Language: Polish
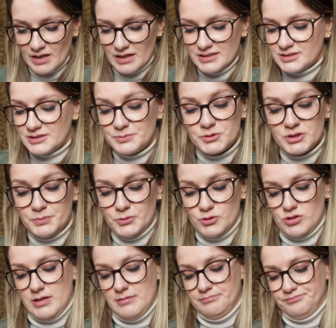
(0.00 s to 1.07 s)
Jest
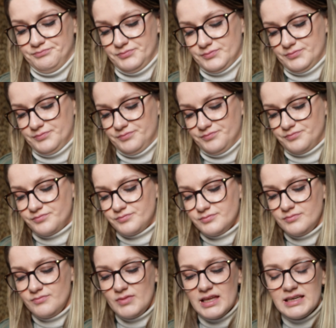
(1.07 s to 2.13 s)
przepyszne.
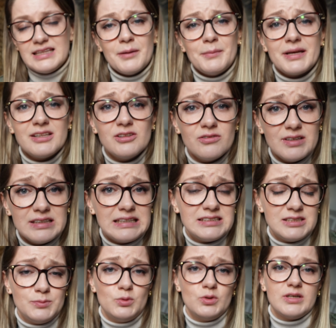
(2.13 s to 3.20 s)
I ta marynowana
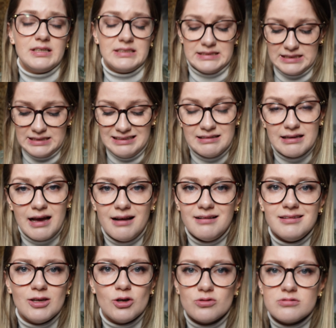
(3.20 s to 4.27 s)
cebulka jest tak
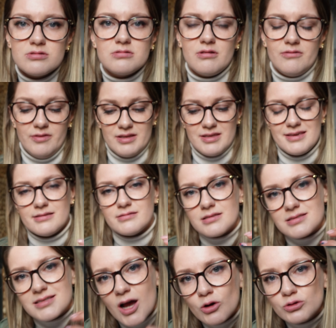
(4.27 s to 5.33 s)
idealnie octowe, nie
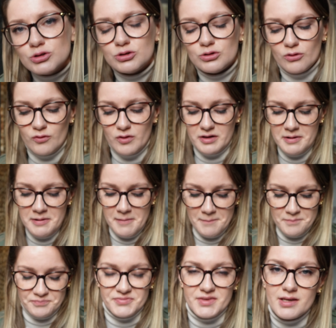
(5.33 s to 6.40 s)
jest za octowe,
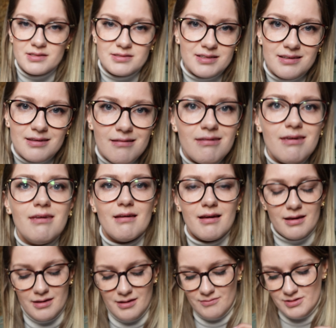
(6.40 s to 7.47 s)
nie jest takie
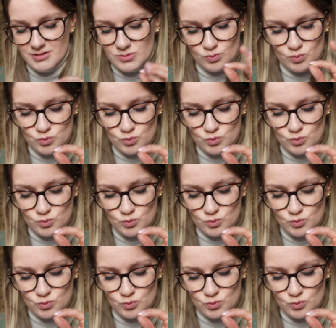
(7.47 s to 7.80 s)
nijakie, więc...